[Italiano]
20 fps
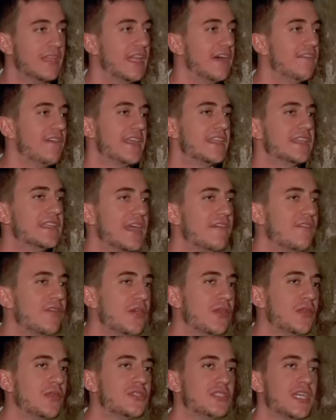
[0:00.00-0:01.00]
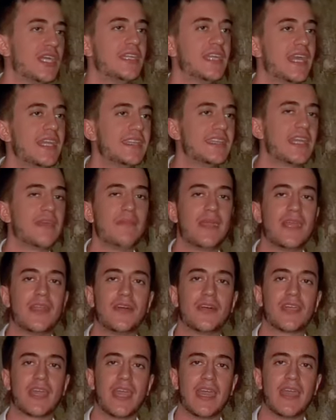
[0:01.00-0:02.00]
Davanti a voi non c'è niente
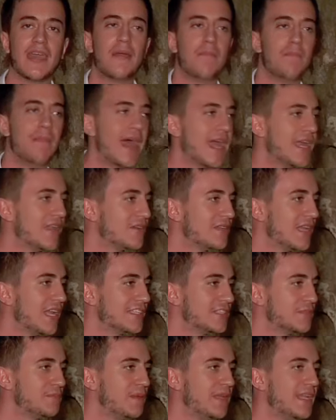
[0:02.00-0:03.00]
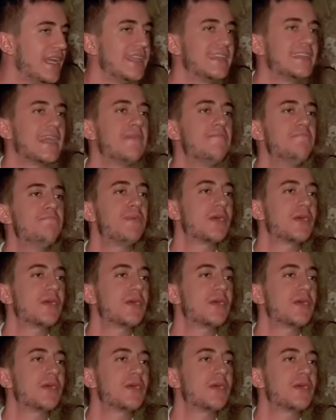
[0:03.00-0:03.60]
meno che Maino della Spinetta in